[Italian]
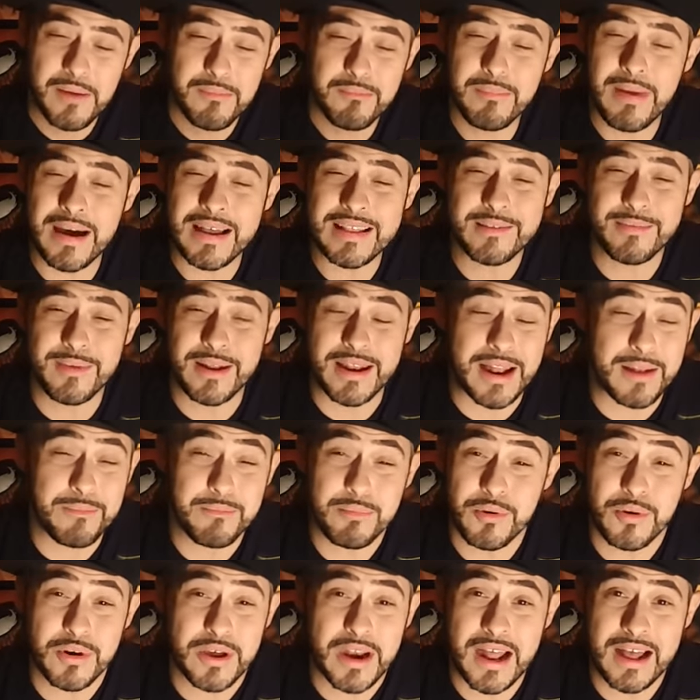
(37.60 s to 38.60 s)
Batman è il
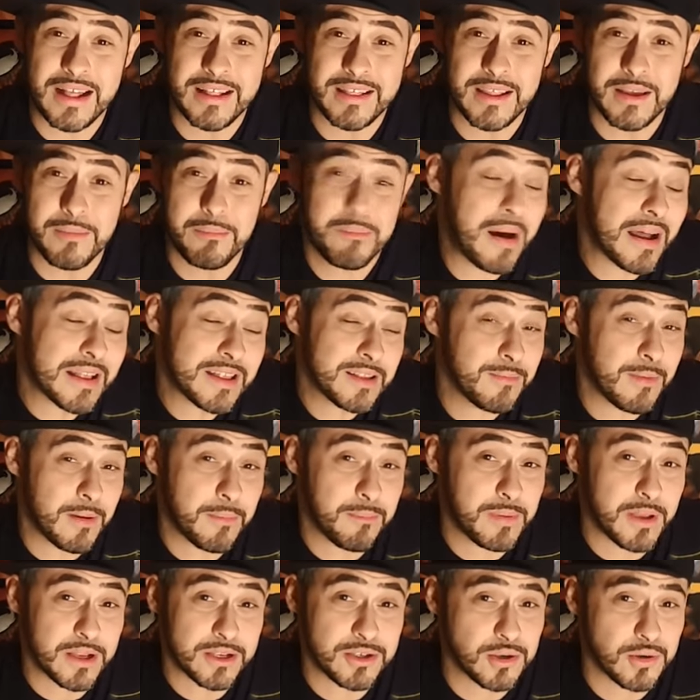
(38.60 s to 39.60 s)
più grande, Batman
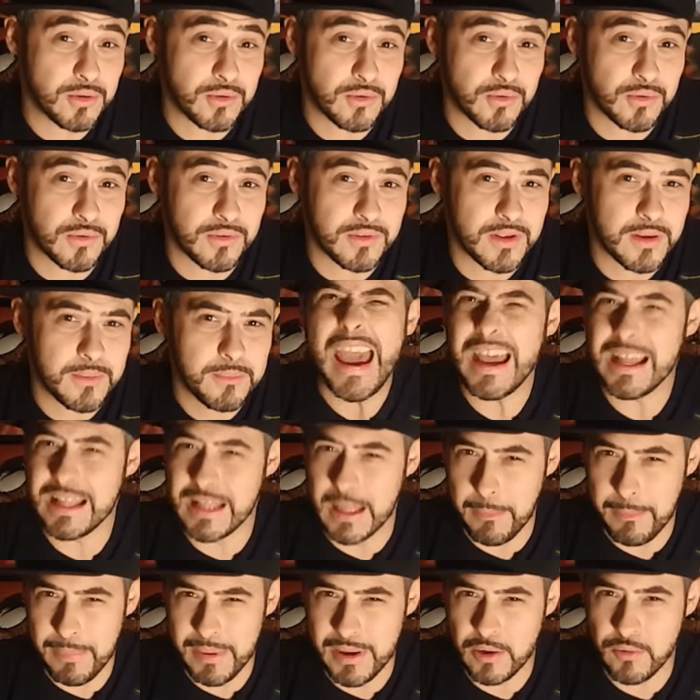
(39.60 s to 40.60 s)
piace a tutti. Ed
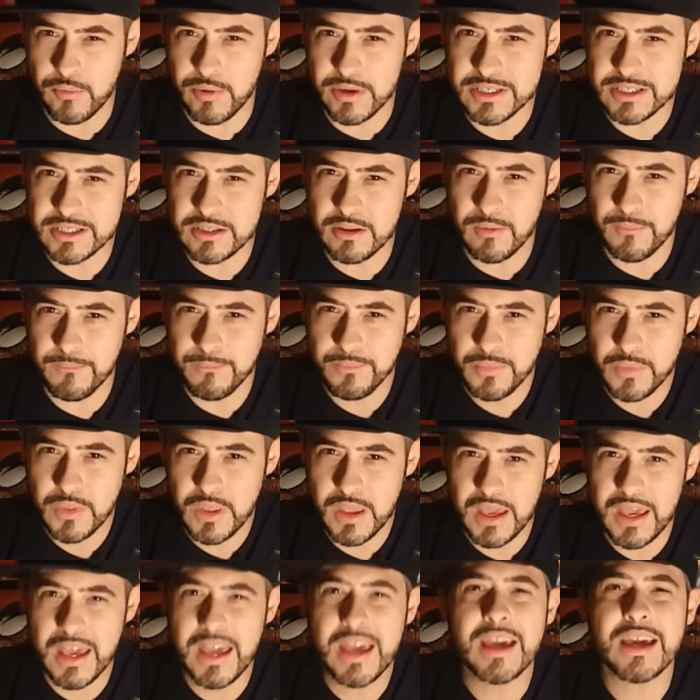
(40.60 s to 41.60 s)
è per questo
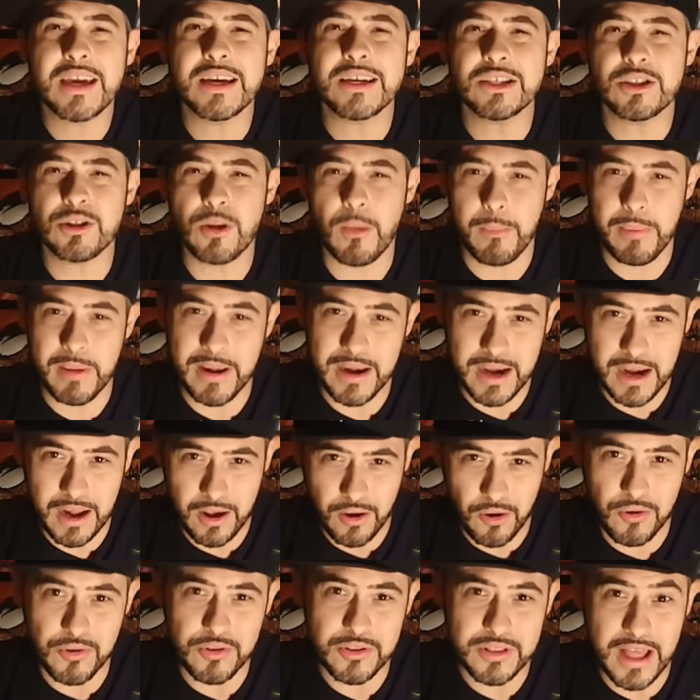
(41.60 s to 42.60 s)
che sto per
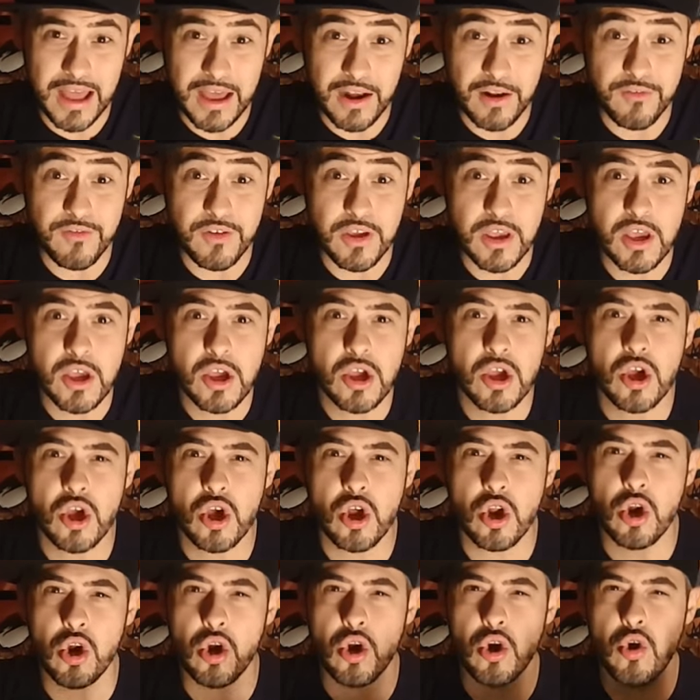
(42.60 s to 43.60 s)
raccontarvi
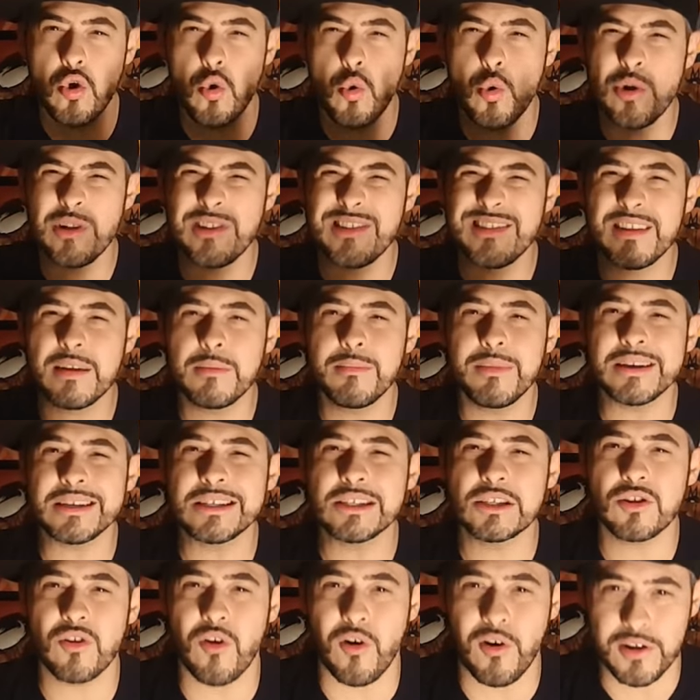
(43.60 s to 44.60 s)
l'ultima
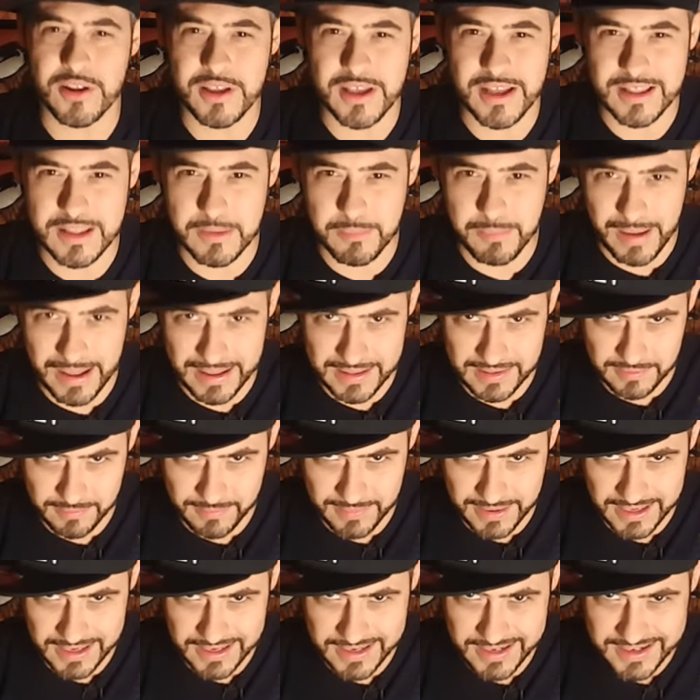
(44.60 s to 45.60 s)
storia di
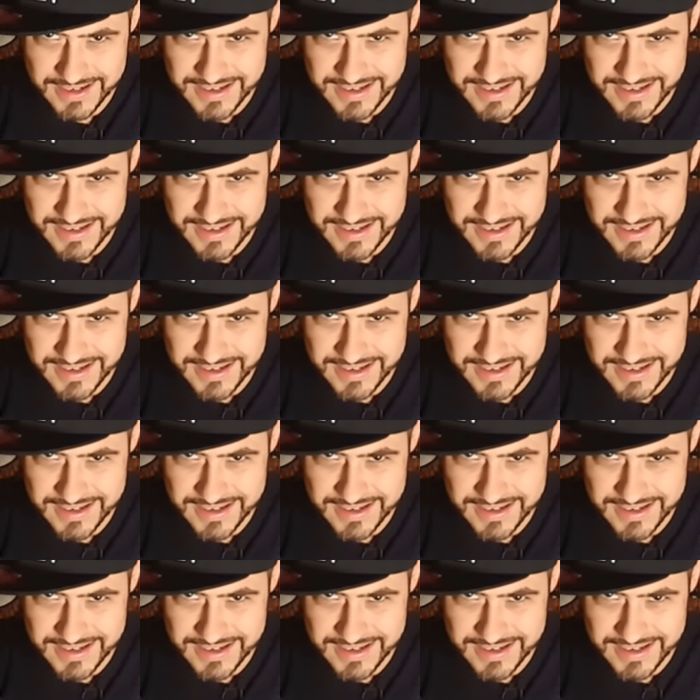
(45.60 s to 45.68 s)
Batman.